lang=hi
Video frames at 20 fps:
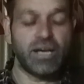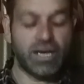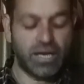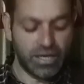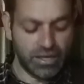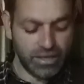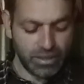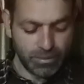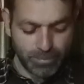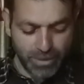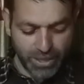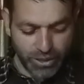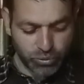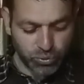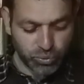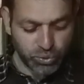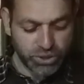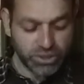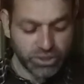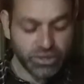
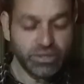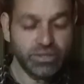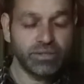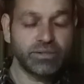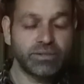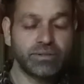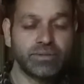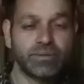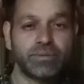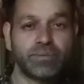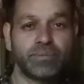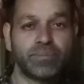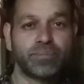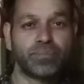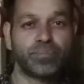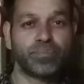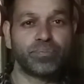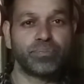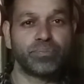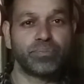अलबैरूनी
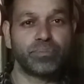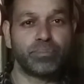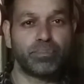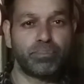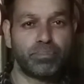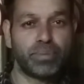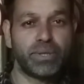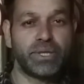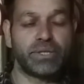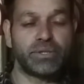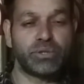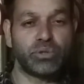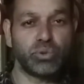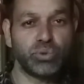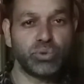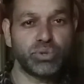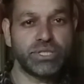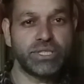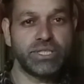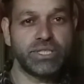
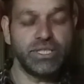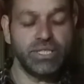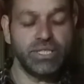फिरदोसी